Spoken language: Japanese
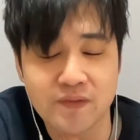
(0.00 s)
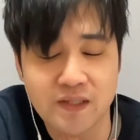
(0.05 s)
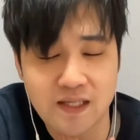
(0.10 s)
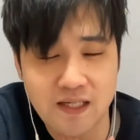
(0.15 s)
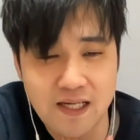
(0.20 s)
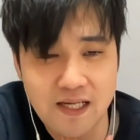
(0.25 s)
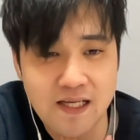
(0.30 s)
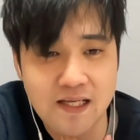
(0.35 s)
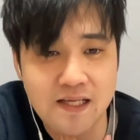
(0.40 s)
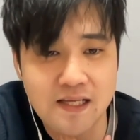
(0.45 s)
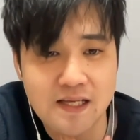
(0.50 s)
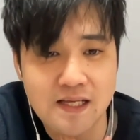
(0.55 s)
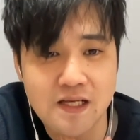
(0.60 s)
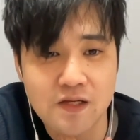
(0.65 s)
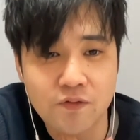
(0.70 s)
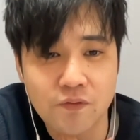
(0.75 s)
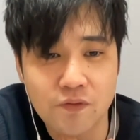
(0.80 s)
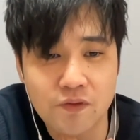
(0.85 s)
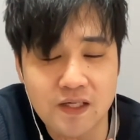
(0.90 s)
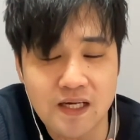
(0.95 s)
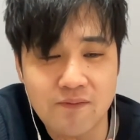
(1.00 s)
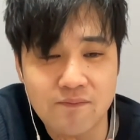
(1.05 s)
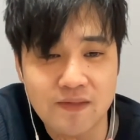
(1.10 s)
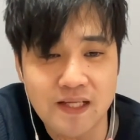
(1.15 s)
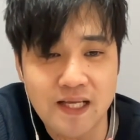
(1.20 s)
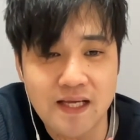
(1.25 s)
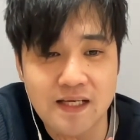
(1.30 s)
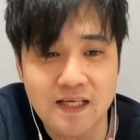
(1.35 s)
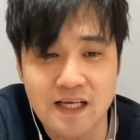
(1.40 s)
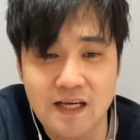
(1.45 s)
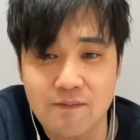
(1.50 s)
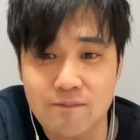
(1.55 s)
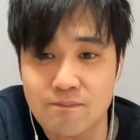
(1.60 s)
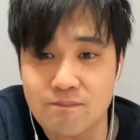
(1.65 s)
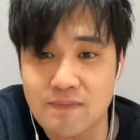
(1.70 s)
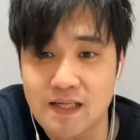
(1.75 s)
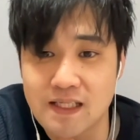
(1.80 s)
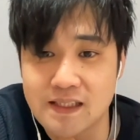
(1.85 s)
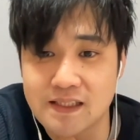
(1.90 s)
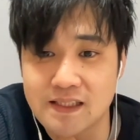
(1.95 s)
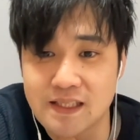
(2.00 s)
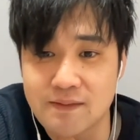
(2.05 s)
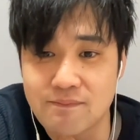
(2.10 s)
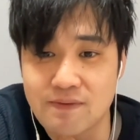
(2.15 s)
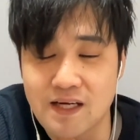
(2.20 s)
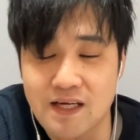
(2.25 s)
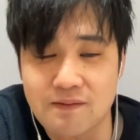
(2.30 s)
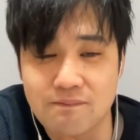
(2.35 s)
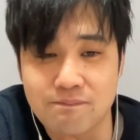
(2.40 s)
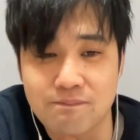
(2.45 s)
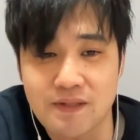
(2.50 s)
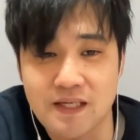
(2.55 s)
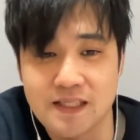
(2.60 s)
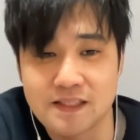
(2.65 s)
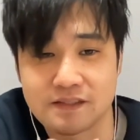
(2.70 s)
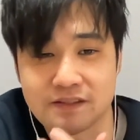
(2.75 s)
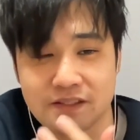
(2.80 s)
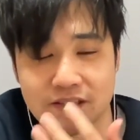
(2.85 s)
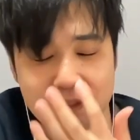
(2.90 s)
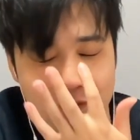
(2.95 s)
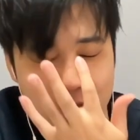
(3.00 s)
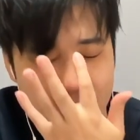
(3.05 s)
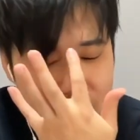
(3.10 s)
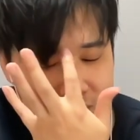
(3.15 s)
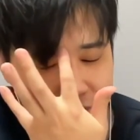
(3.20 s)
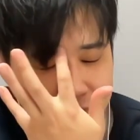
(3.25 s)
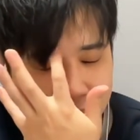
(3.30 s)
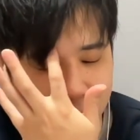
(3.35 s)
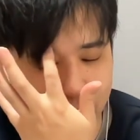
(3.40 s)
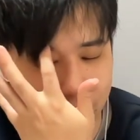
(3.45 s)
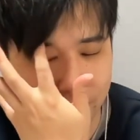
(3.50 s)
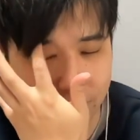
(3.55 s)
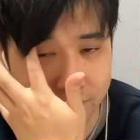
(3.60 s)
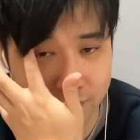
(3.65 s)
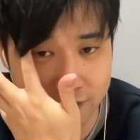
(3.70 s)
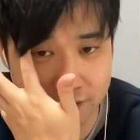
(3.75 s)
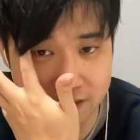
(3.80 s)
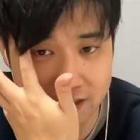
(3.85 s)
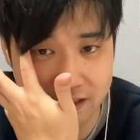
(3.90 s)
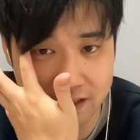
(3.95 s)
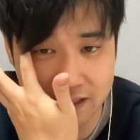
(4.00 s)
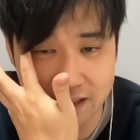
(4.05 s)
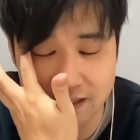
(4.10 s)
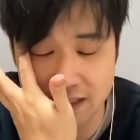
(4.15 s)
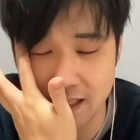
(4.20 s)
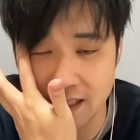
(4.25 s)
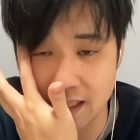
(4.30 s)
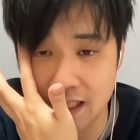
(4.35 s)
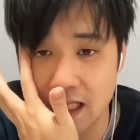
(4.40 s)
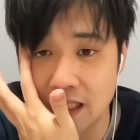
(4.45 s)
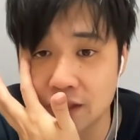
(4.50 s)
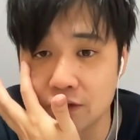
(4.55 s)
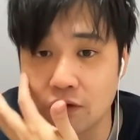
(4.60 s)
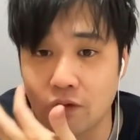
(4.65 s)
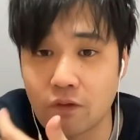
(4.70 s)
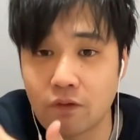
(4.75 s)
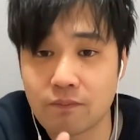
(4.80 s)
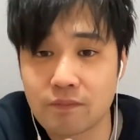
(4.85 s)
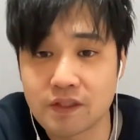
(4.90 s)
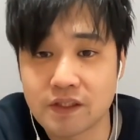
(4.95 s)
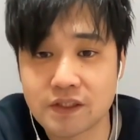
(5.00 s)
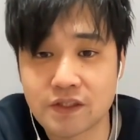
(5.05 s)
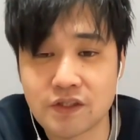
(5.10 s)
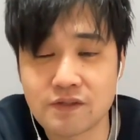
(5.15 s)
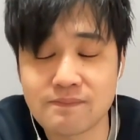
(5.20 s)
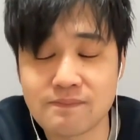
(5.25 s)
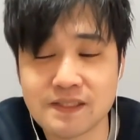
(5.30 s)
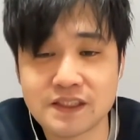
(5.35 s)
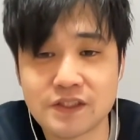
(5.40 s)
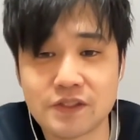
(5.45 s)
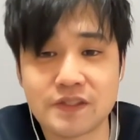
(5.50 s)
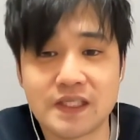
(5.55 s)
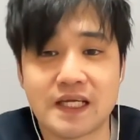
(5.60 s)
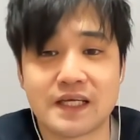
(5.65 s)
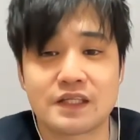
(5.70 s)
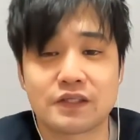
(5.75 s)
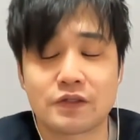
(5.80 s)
はい。これからもね、頑張ってマイペースに動画投稿を続けていきたいなと思っておりますので、